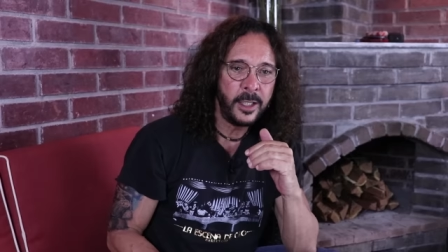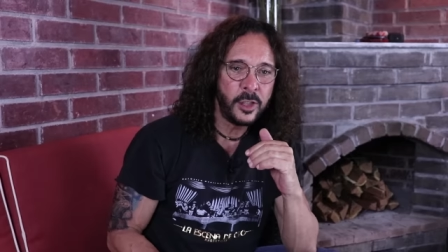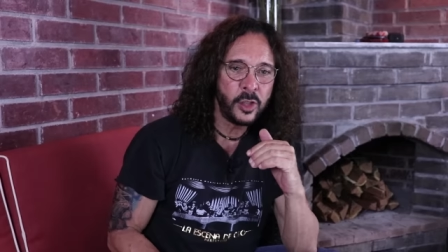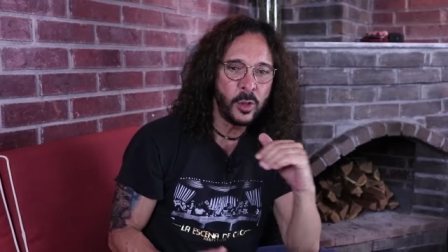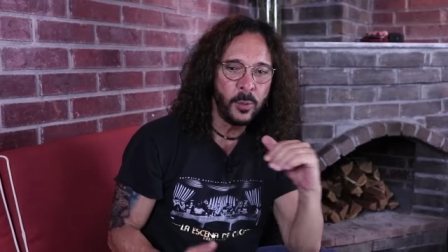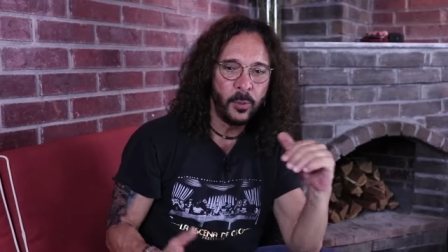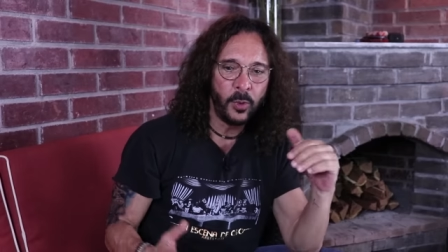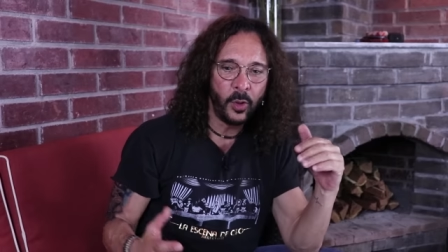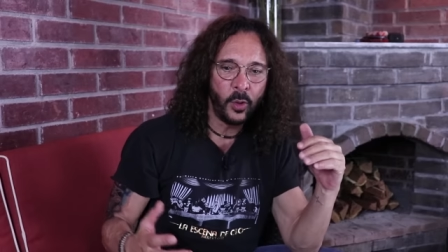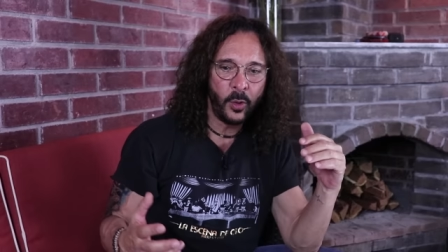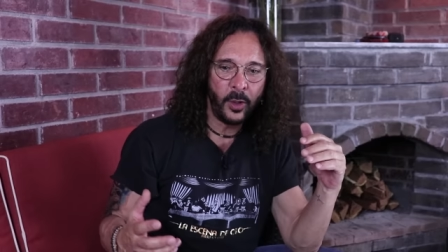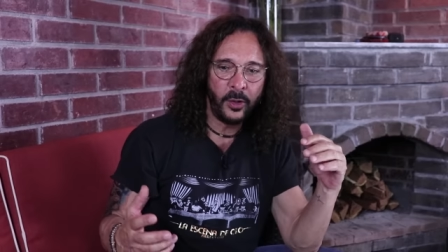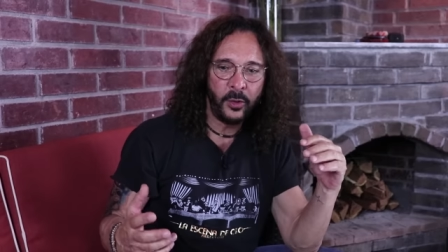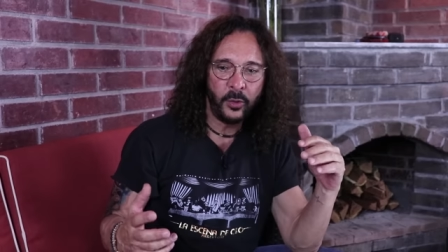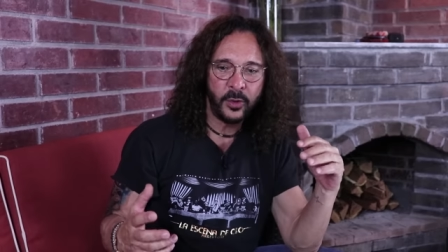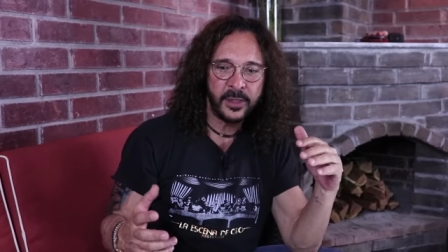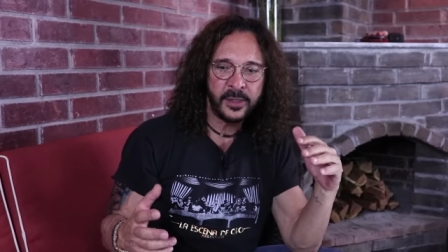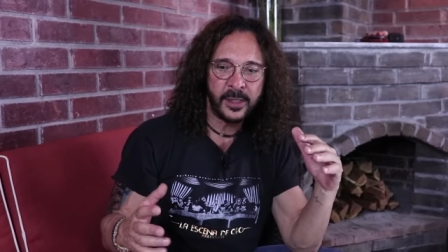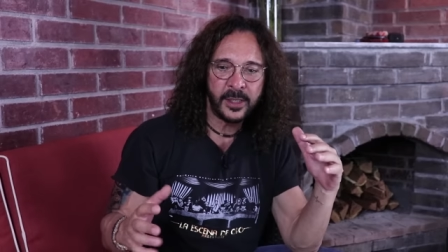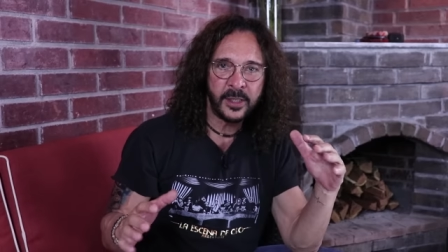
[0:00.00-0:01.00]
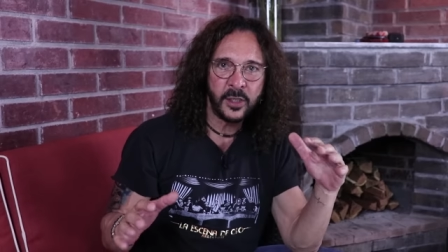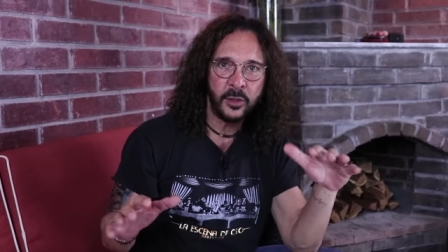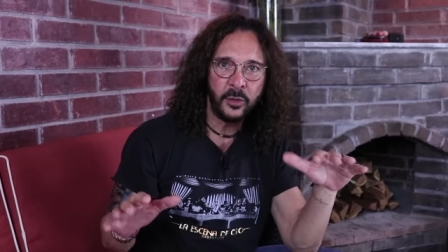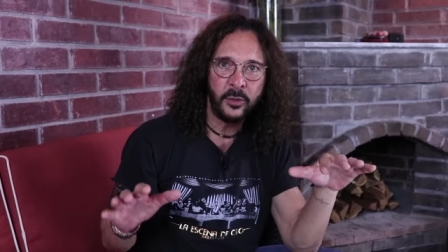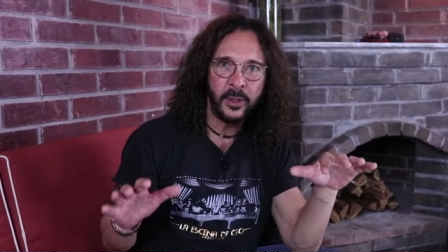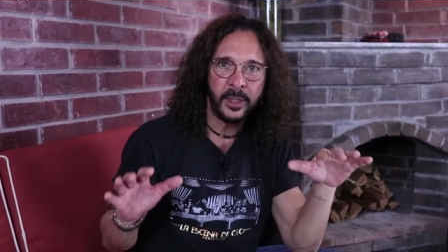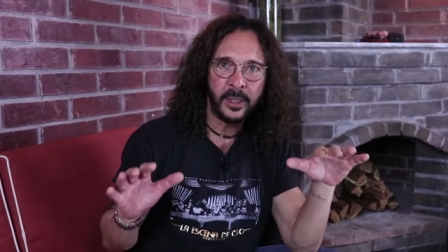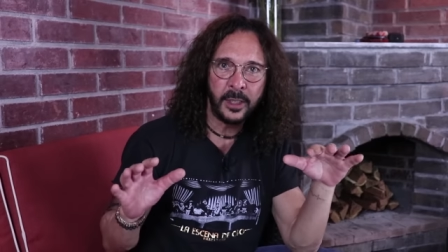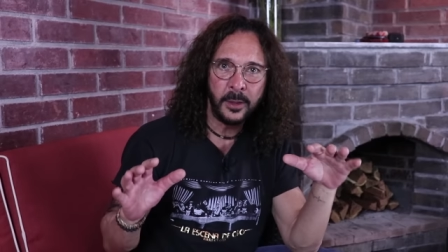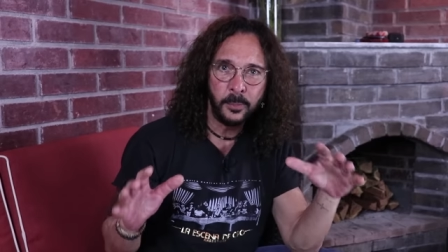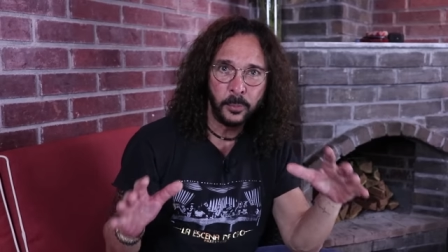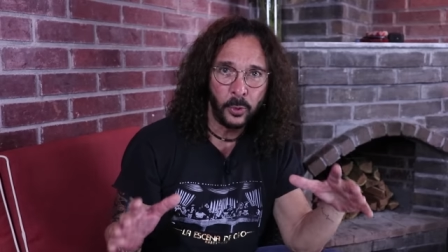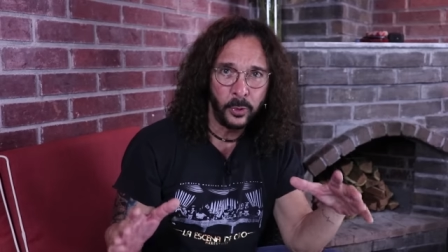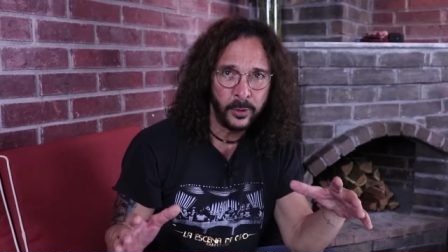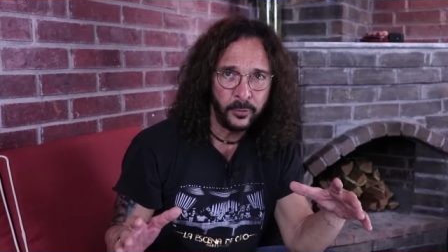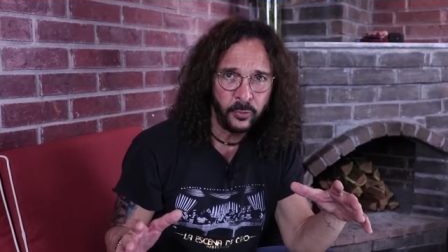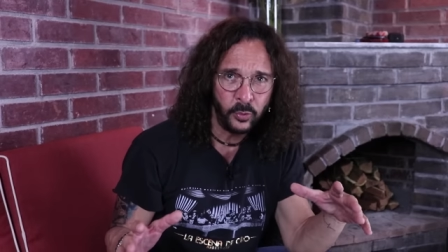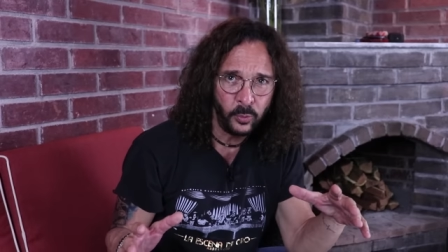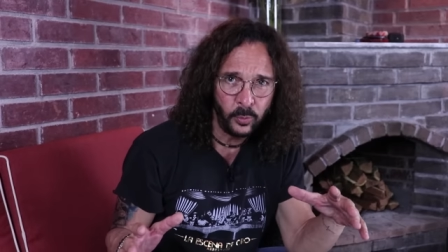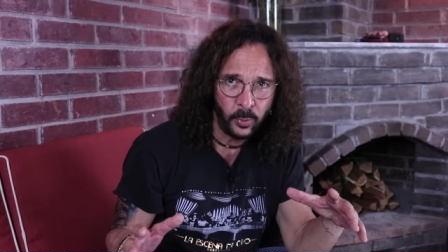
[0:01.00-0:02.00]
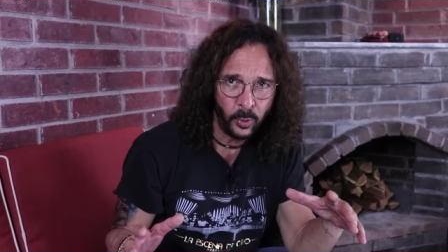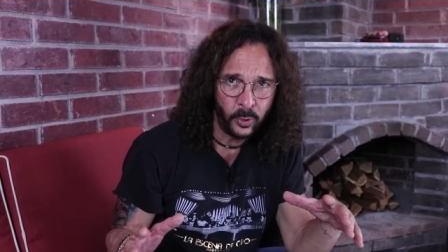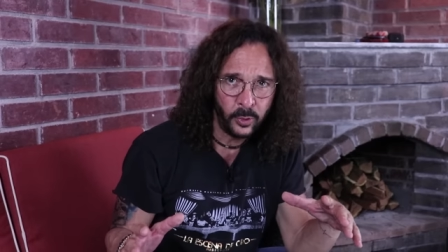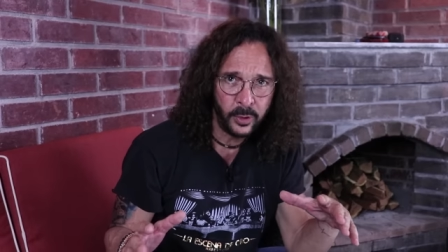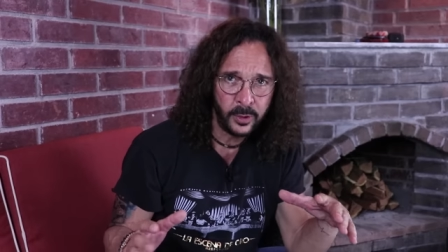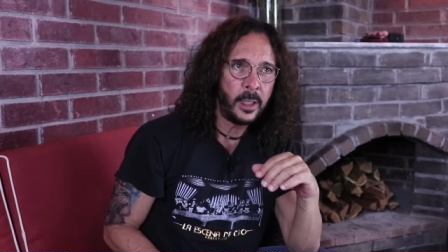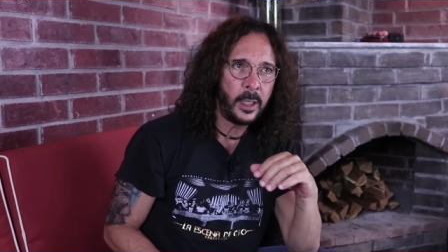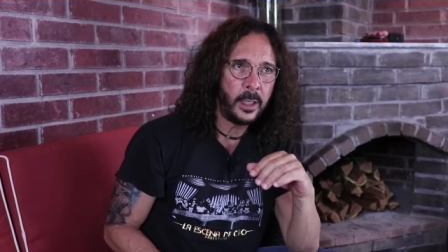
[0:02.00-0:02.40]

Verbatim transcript: es como cuando estás en un equipo de fútbol